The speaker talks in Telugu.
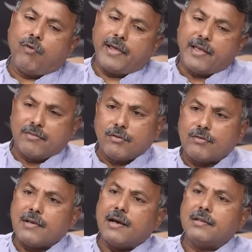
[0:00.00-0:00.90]
వయస్సు
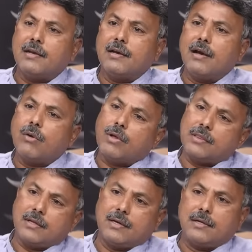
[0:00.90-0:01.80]
సహజంగా
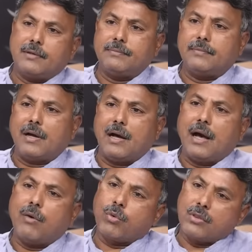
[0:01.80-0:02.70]
కొంత ఆ